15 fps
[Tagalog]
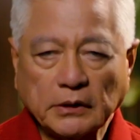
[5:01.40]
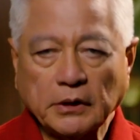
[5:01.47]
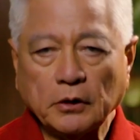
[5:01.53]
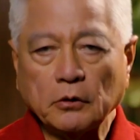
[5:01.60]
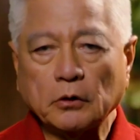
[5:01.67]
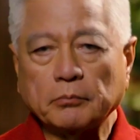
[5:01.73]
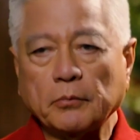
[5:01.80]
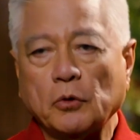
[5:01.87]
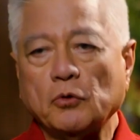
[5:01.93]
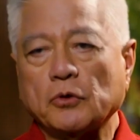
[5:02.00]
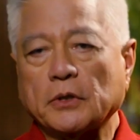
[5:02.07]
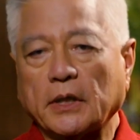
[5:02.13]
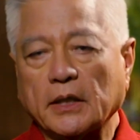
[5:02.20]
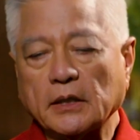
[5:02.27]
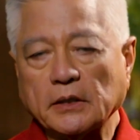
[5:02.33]
matino at
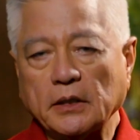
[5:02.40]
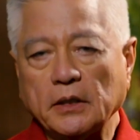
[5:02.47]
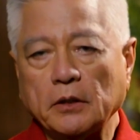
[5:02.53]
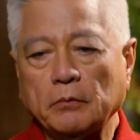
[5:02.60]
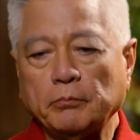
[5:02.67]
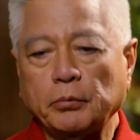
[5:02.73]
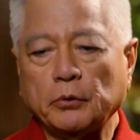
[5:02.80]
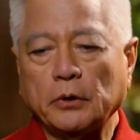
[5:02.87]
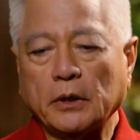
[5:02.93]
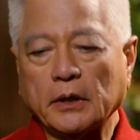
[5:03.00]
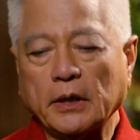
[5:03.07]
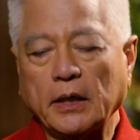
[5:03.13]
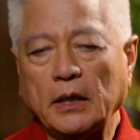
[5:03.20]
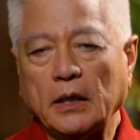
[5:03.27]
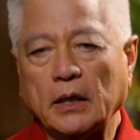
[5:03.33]
mahusay, kasi yan po ang
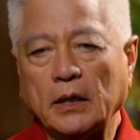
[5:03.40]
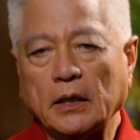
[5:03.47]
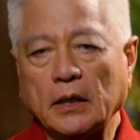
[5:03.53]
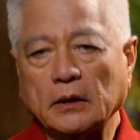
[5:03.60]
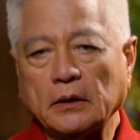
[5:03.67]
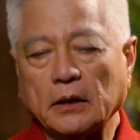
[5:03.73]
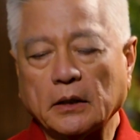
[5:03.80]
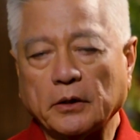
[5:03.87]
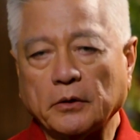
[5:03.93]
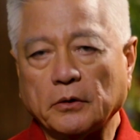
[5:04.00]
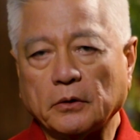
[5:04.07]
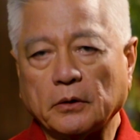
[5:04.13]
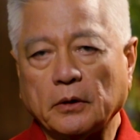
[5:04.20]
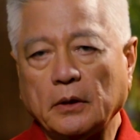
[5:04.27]
kailangan natin ngayon.